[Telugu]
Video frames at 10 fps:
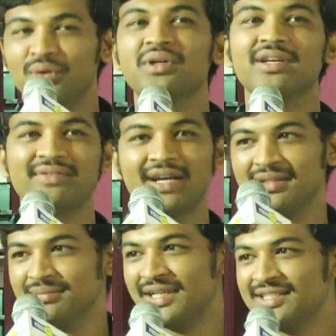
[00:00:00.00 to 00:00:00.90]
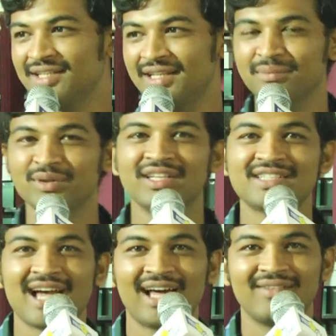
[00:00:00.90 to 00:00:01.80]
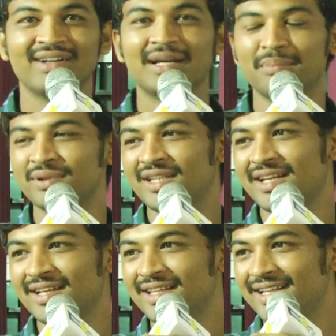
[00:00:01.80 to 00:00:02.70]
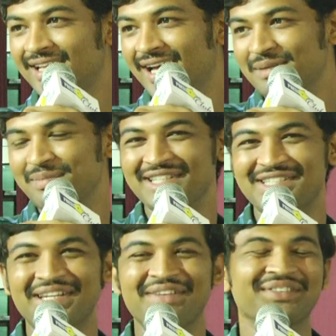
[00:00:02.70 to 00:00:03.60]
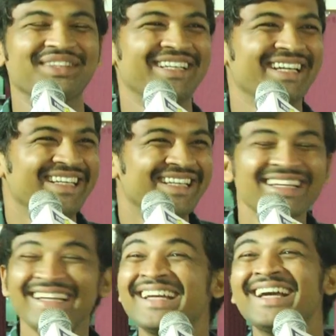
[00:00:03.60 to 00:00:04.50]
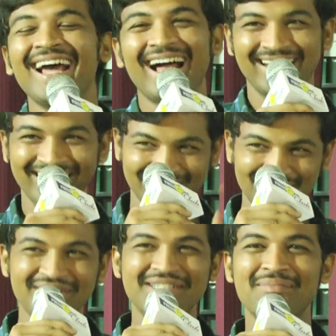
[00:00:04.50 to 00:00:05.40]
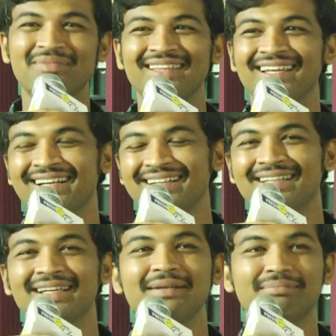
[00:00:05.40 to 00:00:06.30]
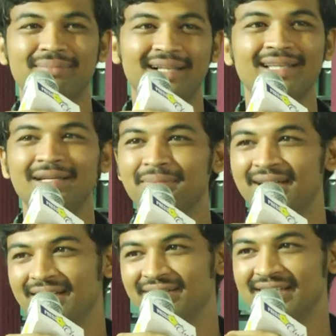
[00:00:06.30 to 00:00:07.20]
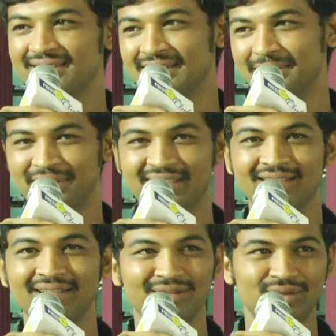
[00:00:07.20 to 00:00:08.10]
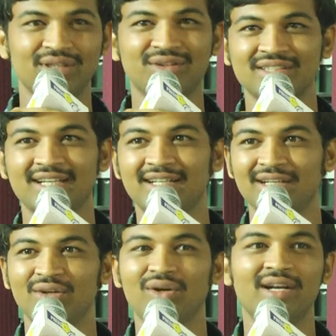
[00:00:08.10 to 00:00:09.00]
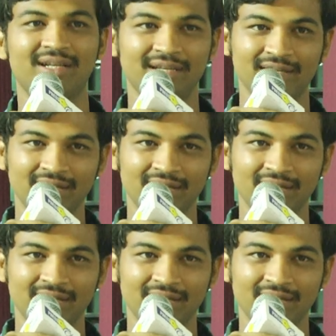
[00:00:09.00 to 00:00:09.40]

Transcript: ఓకే ఫైన్ మంచిది ఏముంది షాల్వా కప్పుతారు కదా దాని మించి ఏముంది అని అంటే ఎందుకు చెప్తున్నానంటే బల్దేర్ బండి వేసేటప్పటికి నేను టూ థౌజండ్ ఎయిటీన్లో అంటే